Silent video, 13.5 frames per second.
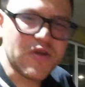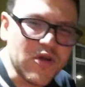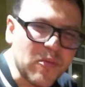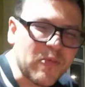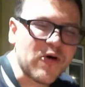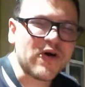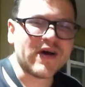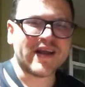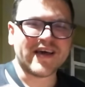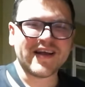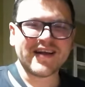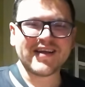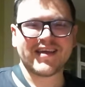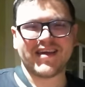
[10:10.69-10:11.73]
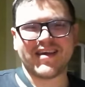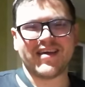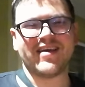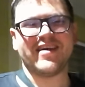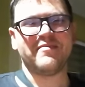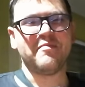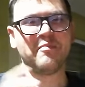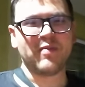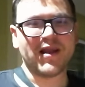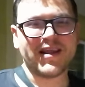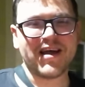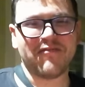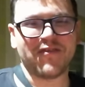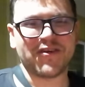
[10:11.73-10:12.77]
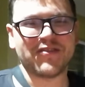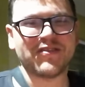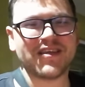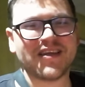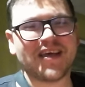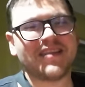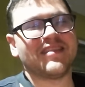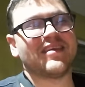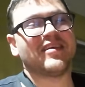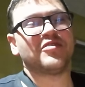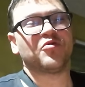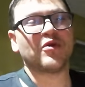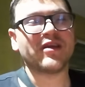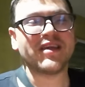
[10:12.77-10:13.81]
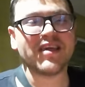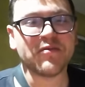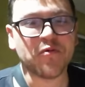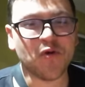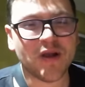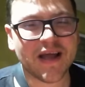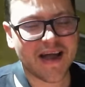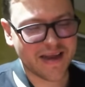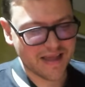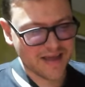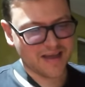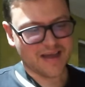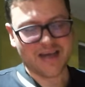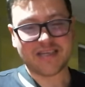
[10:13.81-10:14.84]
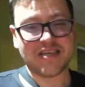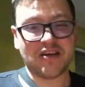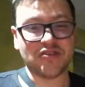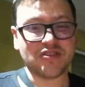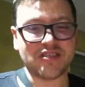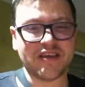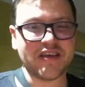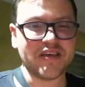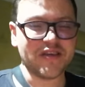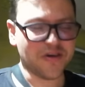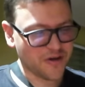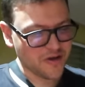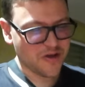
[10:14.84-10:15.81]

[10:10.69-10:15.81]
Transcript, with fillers: No puedo creer que en plena frontera entre Turquía y Bulgaria haya conseguido